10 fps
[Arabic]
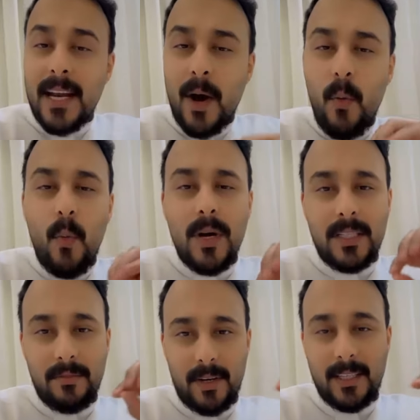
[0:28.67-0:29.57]
أول
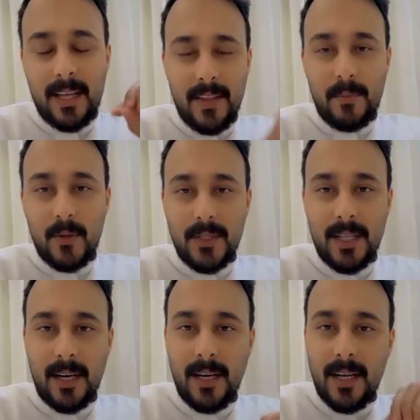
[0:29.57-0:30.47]
شفرات هذا
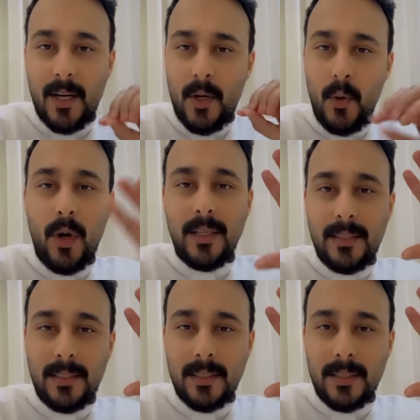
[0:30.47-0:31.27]
البوستر لغة